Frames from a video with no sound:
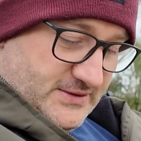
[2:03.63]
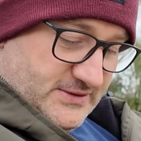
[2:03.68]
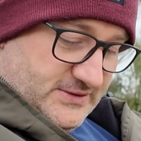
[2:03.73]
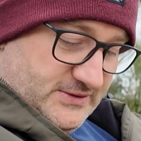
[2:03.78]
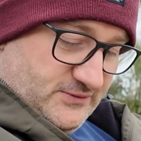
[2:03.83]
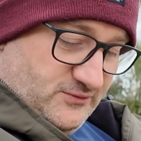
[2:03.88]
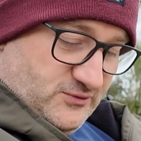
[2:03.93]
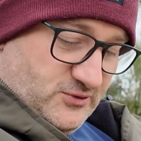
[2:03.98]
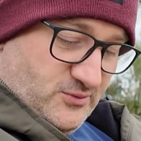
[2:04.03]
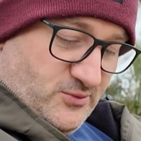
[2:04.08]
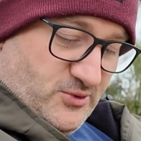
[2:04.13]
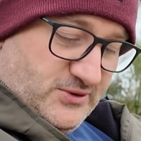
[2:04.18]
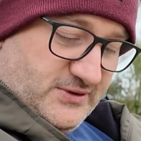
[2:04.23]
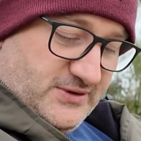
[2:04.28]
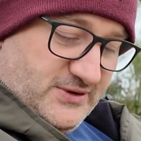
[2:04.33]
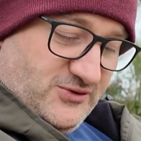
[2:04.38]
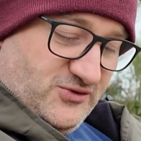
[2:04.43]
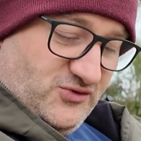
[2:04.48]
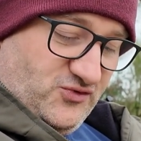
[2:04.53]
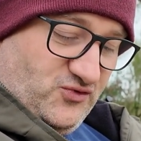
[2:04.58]
Si vous
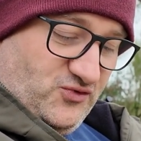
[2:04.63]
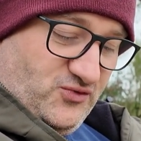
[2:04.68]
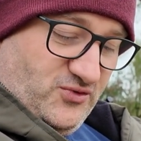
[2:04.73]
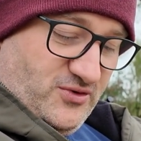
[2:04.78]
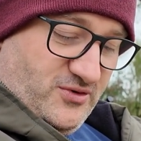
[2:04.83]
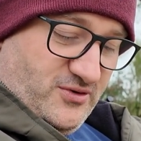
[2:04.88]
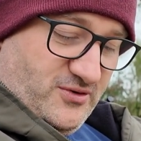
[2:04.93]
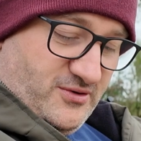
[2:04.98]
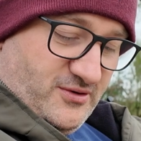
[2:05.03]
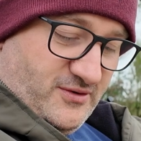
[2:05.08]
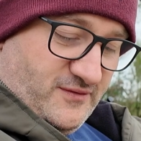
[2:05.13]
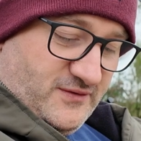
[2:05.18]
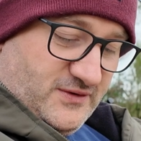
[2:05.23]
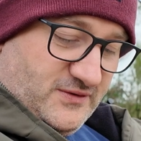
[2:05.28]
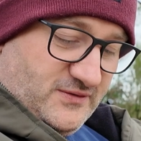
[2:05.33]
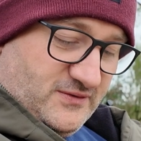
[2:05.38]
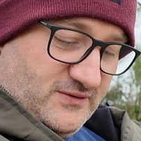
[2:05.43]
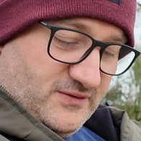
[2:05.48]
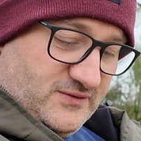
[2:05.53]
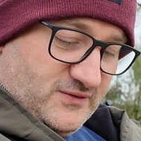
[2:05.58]
augmentez d'une heure
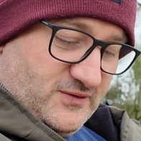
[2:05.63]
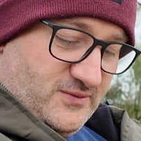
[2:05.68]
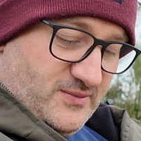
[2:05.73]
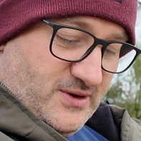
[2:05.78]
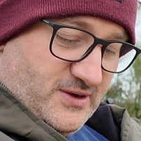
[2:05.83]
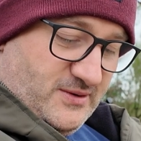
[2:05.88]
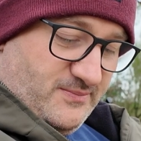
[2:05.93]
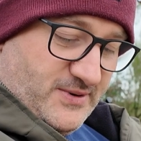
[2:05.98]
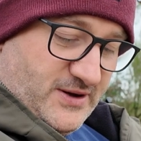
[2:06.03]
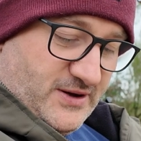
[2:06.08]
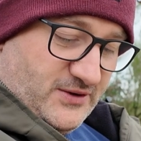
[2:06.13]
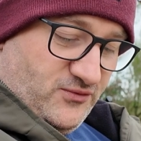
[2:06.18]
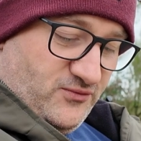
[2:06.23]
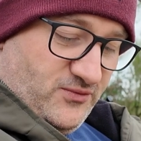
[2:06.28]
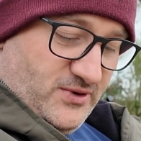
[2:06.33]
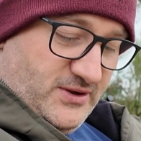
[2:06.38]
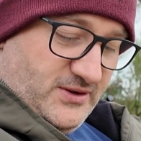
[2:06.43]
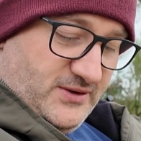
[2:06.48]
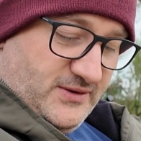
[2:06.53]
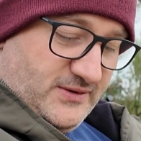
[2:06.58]
votre sommeil par
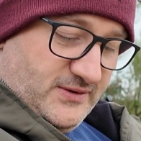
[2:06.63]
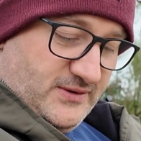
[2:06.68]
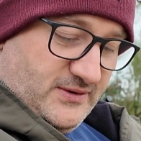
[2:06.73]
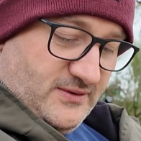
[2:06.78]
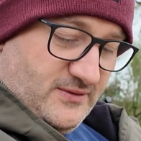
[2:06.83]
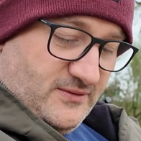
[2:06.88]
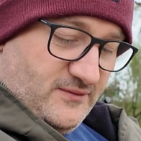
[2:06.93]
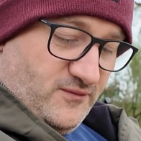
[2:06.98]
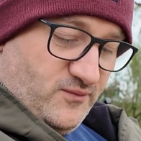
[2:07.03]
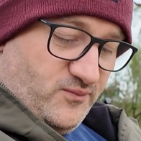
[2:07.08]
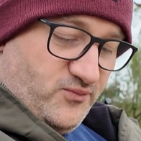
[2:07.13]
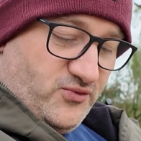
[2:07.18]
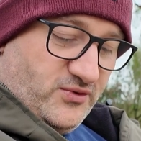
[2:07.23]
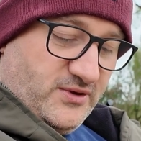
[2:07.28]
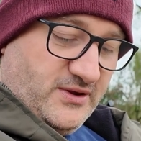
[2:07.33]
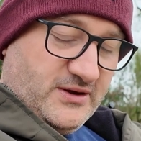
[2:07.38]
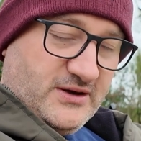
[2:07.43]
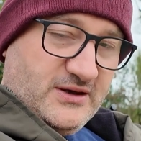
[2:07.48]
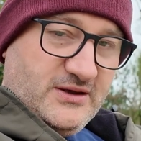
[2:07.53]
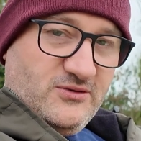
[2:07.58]
nuit, vous
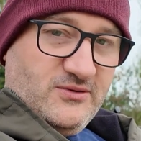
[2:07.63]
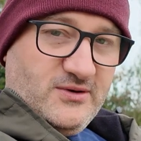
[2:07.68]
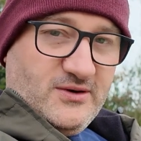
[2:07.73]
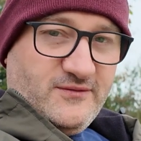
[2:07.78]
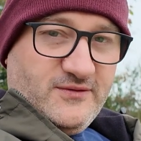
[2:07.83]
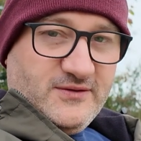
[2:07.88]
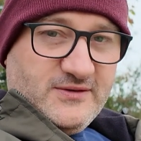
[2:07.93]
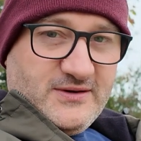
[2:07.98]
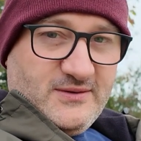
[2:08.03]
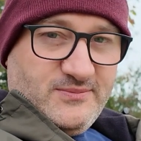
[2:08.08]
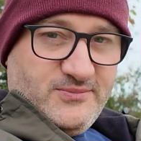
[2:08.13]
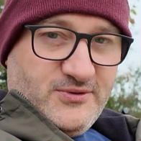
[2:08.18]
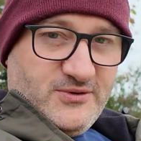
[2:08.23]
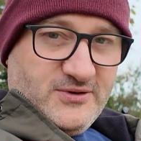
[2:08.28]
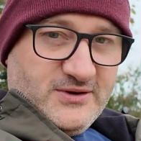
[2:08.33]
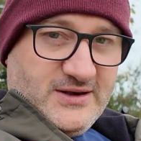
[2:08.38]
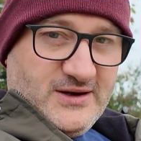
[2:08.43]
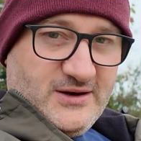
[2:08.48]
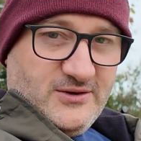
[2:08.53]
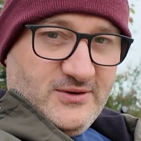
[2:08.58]
pourriez réduire votre
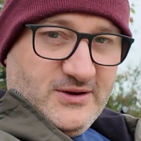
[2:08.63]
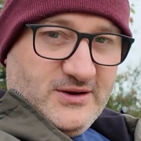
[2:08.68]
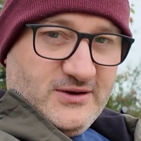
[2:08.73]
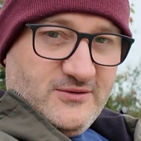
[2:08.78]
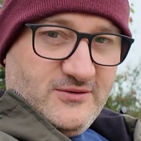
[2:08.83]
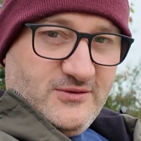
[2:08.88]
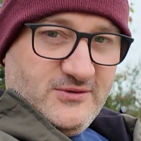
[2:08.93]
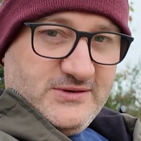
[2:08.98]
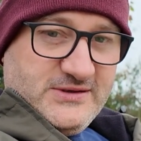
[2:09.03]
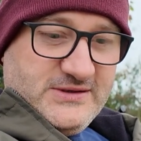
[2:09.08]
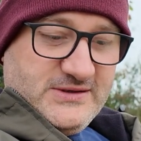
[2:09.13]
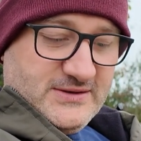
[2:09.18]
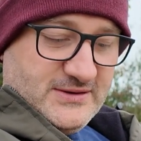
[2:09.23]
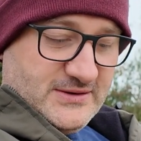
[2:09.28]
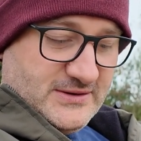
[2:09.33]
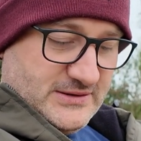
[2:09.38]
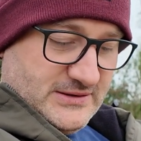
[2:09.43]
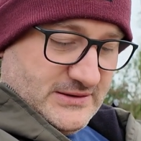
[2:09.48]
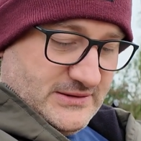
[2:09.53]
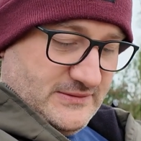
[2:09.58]
apport calorique
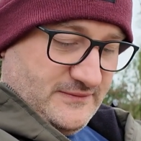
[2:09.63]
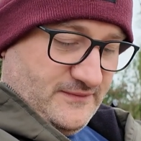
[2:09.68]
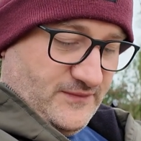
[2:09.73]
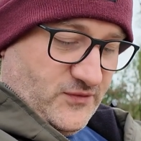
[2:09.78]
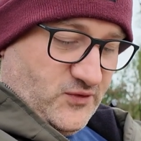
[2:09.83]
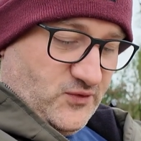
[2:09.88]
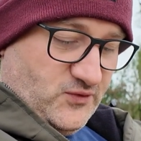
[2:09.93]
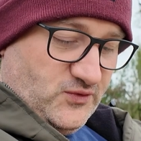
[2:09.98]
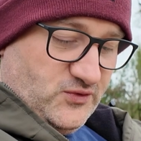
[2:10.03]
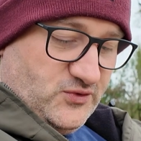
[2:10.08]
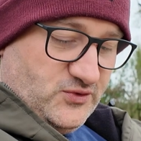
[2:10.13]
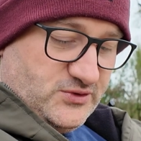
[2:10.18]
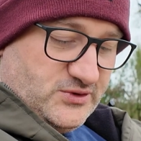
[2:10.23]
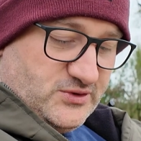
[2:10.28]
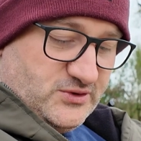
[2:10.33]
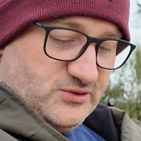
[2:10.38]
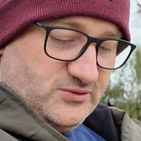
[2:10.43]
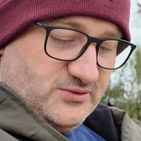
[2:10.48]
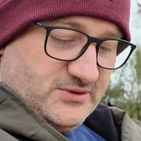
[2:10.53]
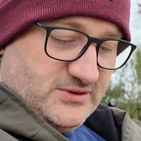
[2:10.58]
quotidien de
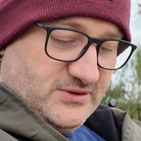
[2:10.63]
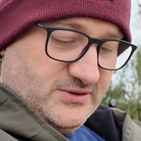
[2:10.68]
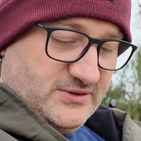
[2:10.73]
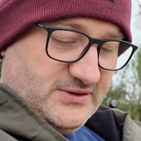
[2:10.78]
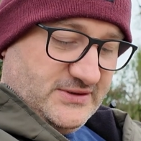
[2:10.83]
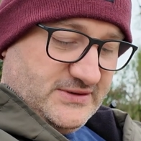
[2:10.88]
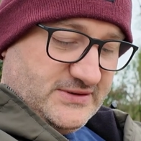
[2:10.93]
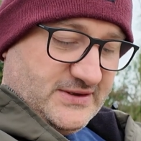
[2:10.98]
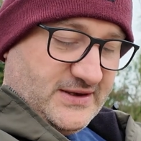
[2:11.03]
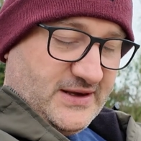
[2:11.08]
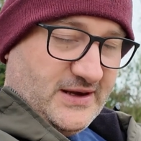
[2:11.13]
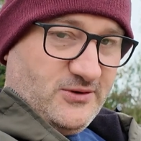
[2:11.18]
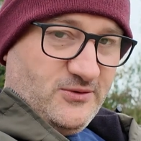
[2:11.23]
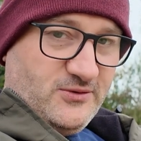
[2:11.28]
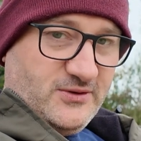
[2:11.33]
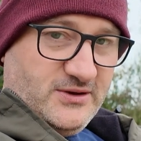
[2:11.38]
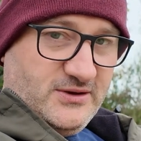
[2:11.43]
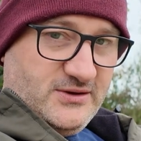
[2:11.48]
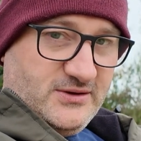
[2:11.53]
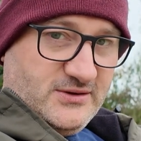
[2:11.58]
270
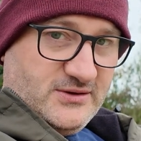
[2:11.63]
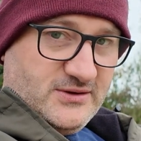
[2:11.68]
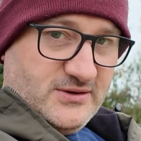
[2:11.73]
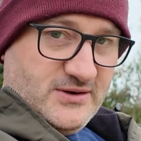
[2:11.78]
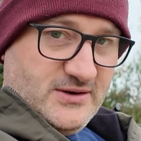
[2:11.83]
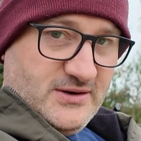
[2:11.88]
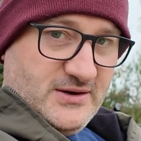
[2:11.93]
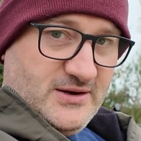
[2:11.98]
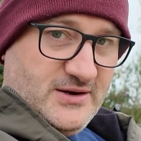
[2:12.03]
calories